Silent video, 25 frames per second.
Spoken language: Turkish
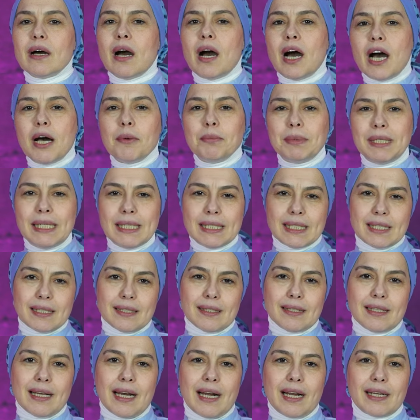
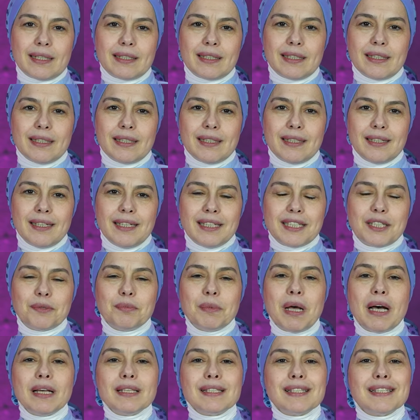hamilesin derdi.
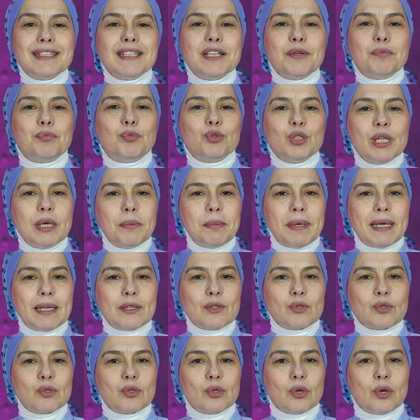Şimdi aslında buna
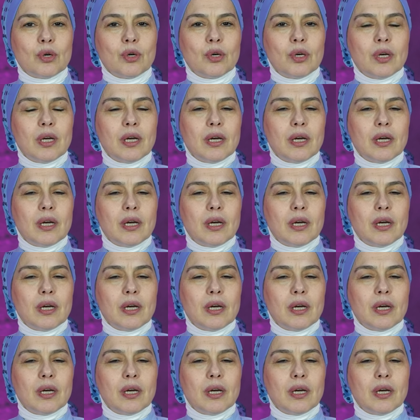benziyor.